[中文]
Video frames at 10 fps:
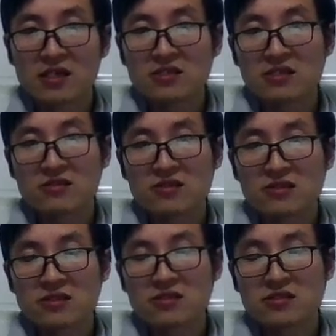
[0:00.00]
这都
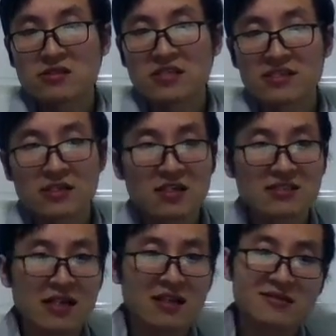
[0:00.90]
是齐泽克
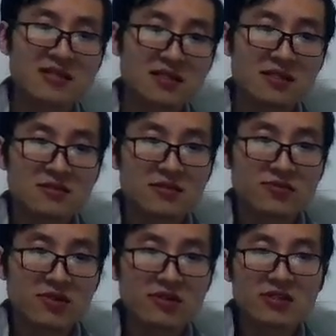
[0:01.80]
在《Less Than Nothing》最
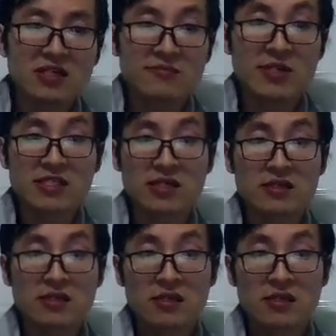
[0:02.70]
后一章里面讲的，